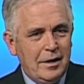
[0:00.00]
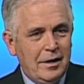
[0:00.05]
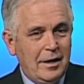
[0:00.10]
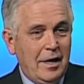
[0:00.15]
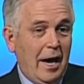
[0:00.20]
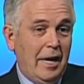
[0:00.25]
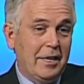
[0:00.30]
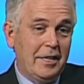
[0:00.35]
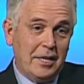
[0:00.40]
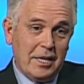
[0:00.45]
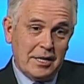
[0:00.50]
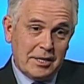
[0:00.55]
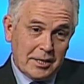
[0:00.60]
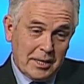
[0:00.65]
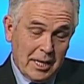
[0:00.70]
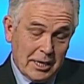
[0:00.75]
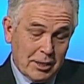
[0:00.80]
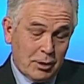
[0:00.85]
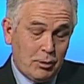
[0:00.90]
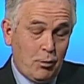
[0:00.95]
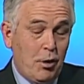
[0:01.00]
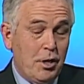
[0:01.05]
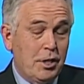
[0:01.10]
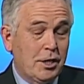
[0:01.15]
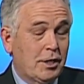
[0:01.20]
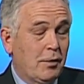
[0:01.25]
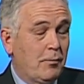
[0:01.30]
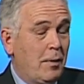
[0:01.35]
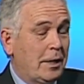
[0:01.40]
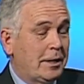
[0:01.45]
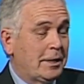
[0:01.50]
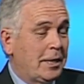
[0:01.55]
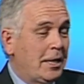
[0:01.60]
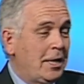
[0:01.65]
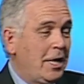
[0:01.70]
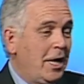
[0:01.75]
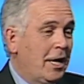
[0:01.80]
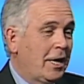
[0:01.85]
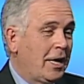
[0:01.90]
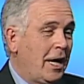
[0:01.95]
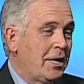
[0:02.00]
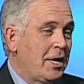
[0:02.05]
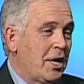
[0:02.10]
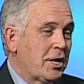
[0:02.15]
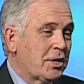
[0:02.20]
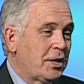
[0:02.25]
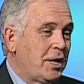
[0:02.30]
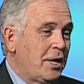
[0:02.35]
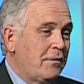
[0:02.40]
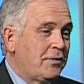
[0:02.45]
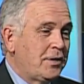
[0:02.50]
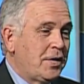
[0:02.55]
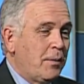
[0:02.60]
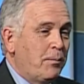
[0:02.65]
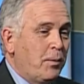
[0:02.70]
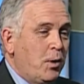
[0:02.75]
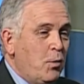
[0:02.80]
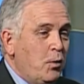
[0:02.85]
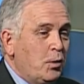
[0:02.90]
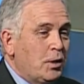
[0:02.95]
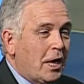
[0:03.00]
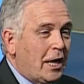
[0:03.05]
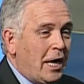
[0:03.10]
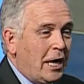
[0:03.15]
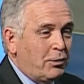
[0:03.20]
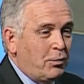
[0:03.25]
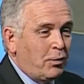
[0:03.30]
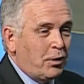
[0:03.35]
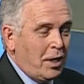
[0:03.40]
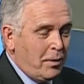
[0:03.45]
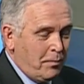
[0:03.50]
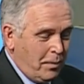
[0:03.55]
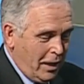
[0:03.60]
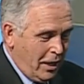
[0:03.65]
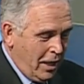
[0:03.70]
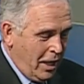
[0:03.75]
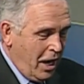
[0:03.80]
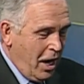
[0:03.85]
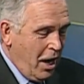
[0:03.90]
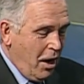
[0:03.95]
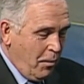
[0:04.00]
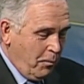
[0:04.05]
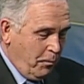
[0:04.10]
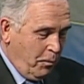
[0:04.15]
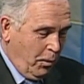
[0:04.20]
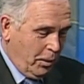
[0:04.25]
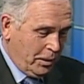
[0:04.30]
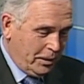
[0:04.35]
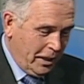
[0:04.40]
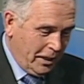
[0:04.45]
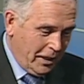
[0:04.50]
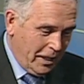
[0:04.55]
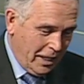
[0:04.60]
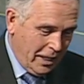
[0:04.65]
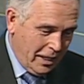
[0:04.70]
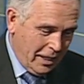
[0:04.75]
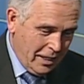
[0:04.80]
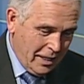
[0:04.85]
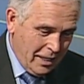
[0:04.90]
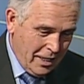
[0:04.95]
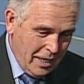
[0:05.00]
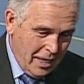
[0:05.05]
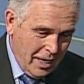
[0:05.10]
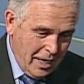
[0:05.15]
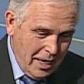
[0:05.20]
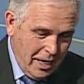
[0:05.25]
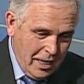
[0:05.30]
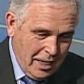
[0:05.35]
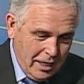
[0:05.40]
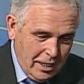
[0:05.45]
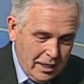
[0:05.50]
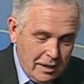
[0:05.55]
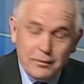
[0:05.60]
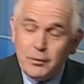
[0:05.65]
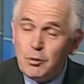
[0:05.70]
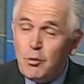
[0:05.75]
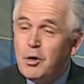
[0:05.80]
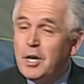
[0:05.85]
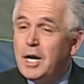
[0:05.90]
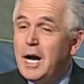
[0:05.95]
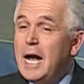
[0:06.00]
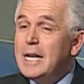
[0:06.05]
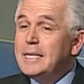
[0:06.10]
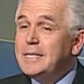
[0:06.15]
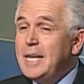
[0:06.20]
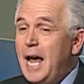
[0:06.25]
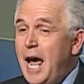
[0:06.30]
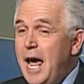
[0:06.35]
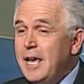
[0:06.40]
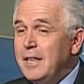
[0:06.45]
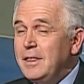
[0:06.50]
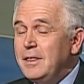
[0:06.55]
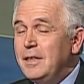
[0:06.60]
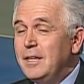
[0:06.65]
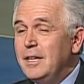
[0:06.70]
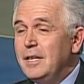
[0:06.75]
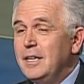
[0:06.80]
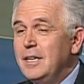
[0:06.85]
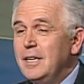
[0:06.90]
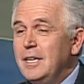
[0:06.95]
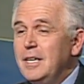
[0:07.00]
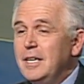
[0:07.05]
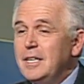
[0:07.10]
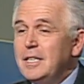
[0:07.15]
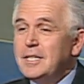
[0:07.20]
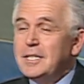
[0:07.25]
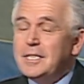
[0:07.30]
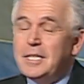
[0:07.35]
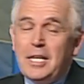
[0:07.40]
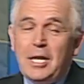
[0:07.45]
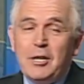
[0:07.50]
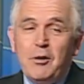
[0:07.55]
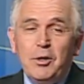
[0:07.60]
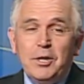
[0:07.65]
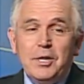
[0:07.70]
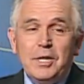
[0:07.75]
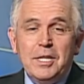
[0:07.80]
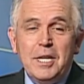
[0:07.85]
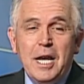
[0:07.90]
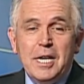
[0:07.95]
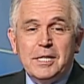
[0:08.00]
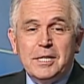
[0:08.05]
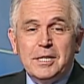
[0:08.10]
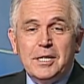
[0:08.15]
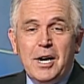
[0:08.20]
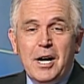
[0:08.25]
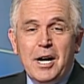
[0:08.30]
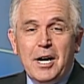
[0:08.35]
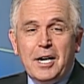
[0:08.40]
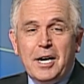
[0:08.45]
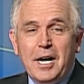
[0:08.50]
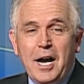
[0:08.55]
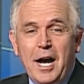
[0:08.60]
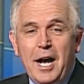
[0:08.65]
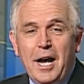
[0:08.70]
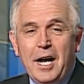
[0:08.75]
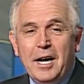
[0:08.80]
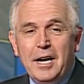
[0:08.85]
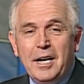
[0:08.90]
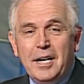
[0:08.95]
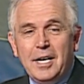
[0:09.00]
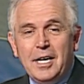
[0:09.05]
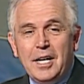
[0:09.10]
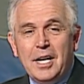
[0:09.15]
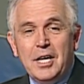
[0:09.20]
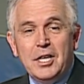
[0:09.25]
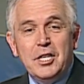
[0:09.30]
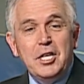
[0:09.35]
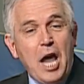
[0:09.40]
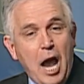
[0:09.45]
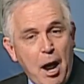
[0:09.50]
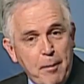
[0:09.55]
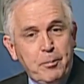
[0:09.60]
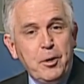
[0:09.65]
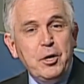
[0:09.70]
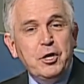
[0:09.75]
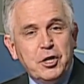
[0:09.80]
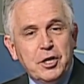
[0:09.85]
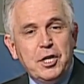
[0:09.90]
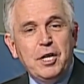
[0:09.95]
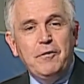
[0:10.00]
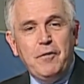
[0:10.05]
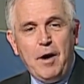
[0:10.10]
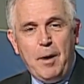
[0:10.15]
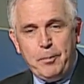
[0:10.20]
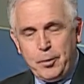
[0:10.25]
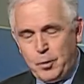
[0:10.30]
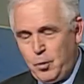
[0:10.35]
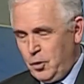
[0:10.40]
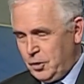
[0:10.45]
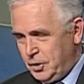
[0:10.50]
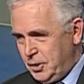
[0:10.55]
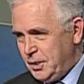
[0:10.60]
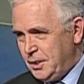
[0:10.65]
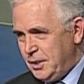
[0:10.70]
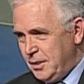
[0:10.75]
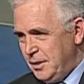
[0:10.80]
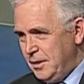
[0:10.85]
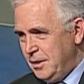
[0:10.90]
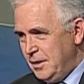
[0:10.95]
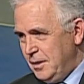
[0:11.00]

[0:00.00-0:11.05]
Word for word: Они с достоинством оценили, конечно, и все блюда, которые были поданы. И вдруг хозяин задает несколько необычный вопрос.